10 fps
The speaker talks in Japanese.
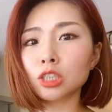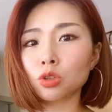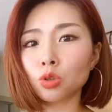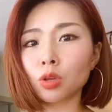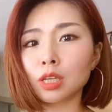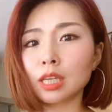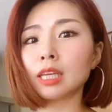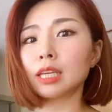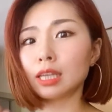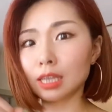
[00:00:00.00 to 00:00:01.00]
時
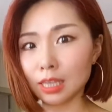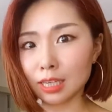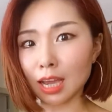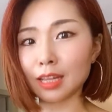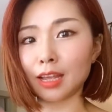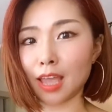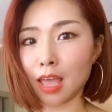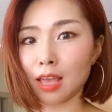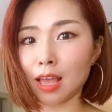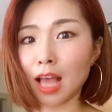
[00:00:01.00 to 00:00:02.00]
に1回だけ
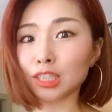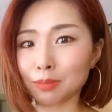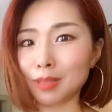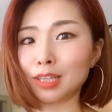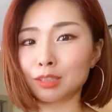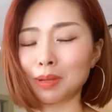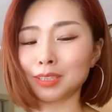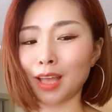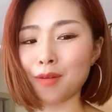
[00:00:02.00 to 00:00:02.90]
初めてしました